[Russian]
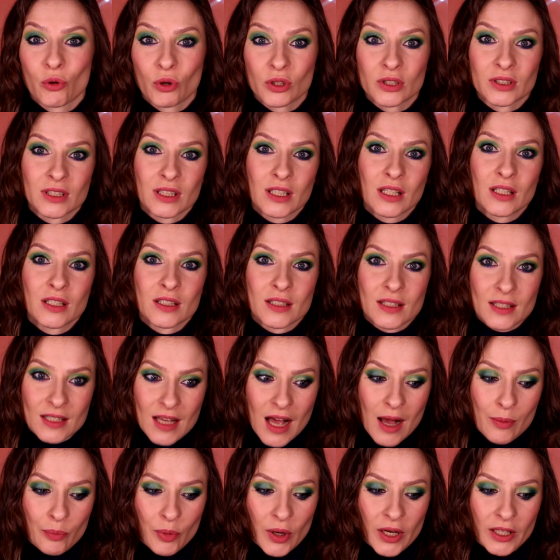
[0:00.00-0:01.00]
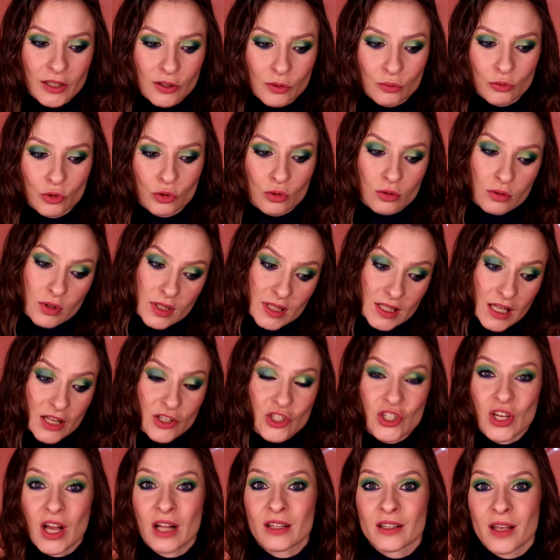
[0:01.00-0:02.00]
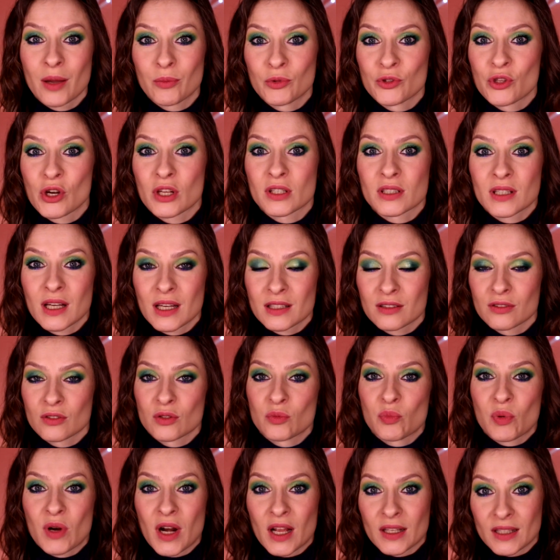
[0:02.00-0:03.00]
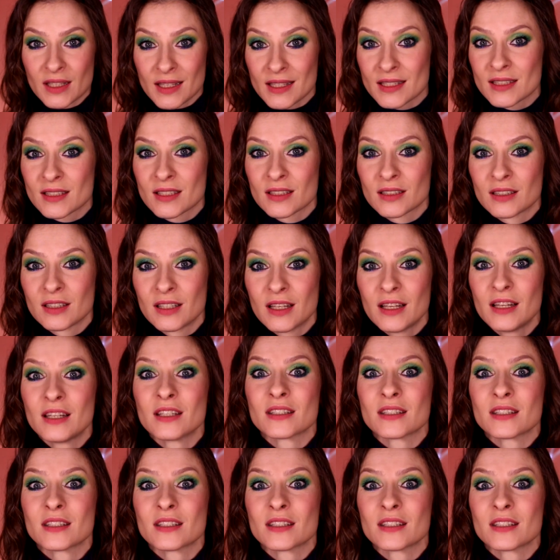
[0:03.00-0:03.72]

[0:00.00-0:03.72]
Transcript: он для лица, поэтому сначала я буду рассказывать про кисти для